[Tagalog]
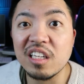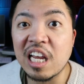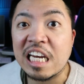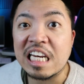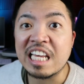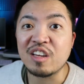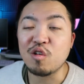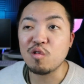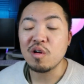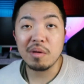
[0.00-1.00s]

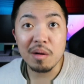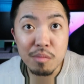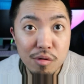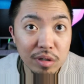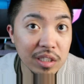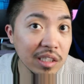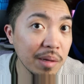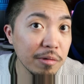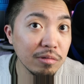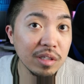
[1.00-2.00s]
naliligo. Baka bukas, ang
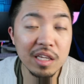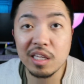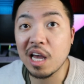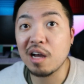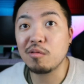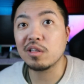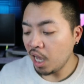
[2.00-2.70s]
dami kong tigyawa.